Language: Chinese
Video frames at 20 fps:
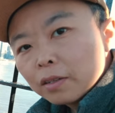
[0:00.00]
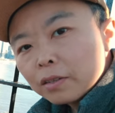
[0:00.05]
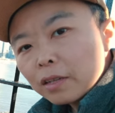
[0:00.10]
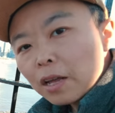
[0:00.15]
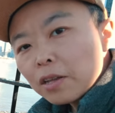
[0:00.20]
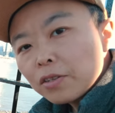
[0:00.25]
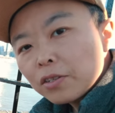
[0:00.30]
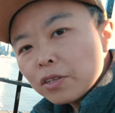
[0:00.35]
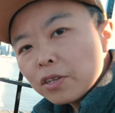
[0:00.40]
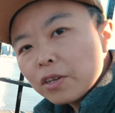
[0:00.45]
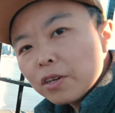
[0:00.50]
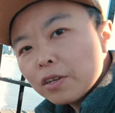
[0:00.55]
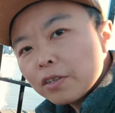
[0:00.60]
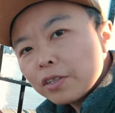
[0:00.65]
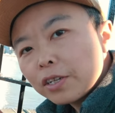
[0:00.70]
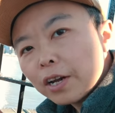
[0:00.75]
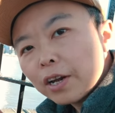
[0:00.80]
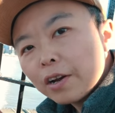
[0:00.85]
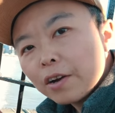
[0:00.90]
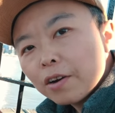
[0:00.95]
担心
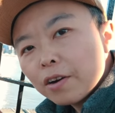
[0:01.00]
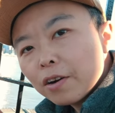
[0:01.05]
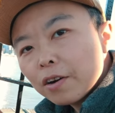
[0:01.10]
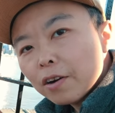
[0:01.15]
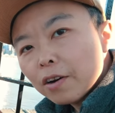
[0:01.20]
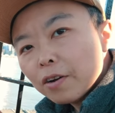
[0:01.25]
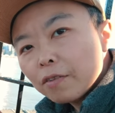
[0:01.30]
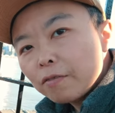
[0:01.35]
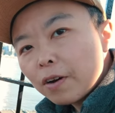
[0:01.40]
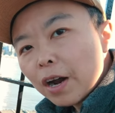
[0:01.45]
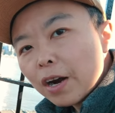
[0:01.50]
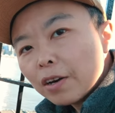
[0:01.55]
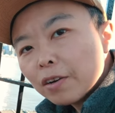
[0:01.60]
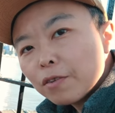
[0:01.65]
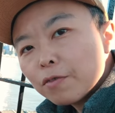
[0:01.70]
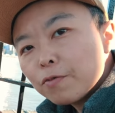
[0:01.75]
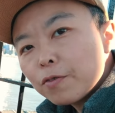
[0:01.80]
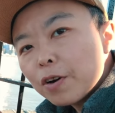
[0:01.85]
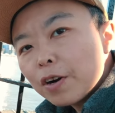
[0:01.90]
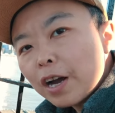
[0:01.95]
这个晚
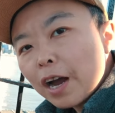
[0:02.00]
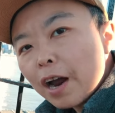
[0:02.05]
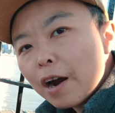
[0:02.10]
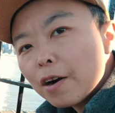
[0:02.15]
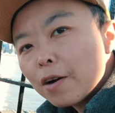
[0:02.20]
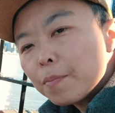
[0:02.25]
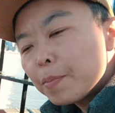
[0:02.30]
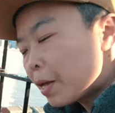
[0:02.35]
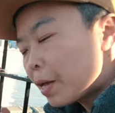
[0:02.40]
上风开始